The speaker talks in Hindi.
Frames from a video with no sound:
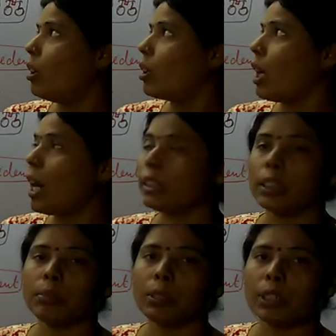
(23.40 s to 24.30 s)
और
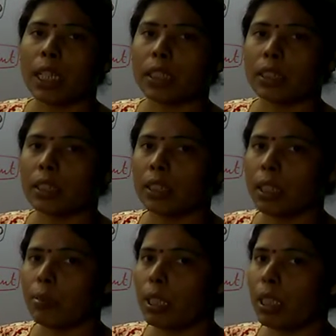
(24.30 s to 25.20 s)
आज हम स्टार्ट करते
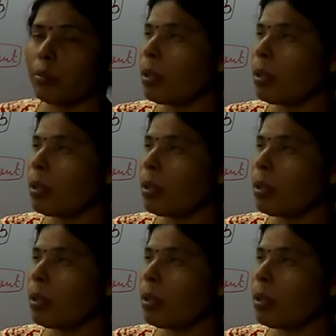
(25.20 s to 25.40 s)
हैं हमारे